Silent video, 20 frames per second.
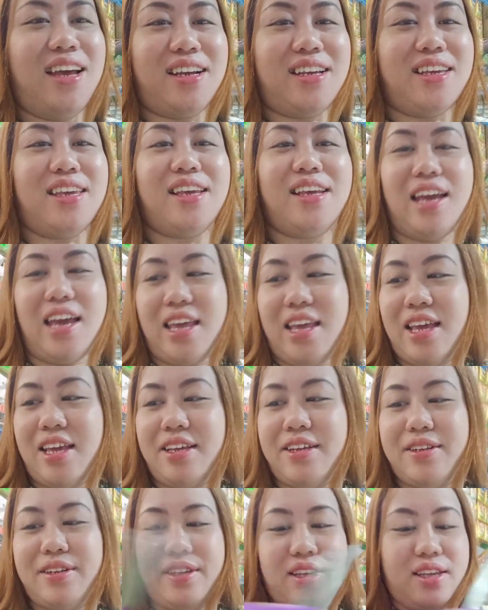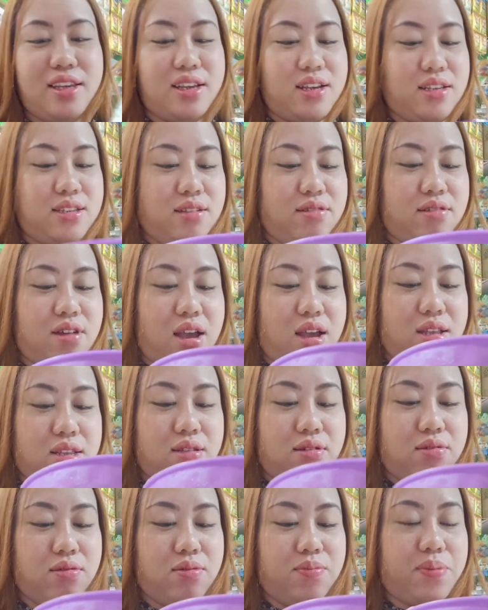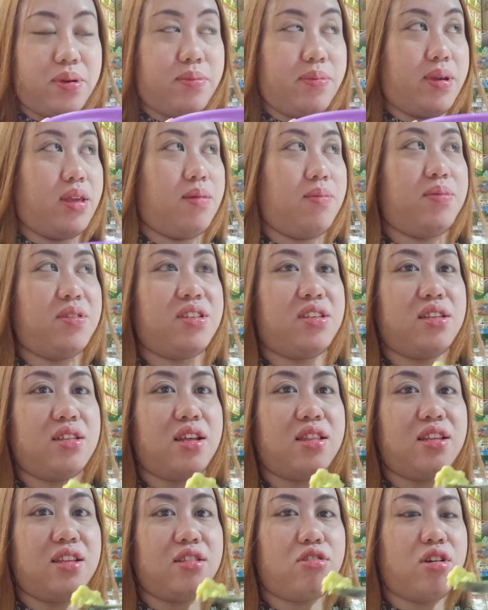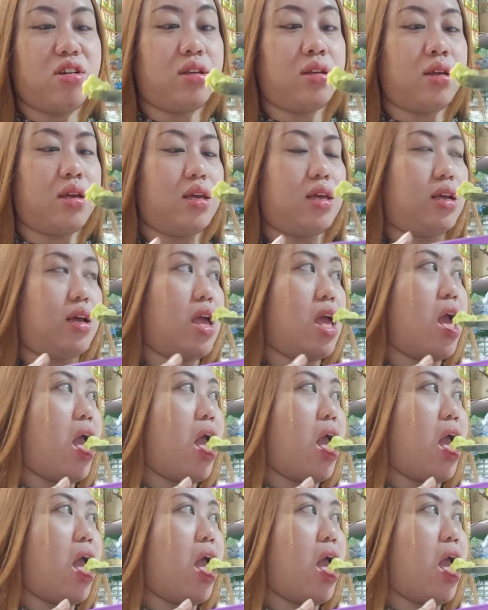ang ingay. Kasi yung aso ko pag may bisita dito ang ingay.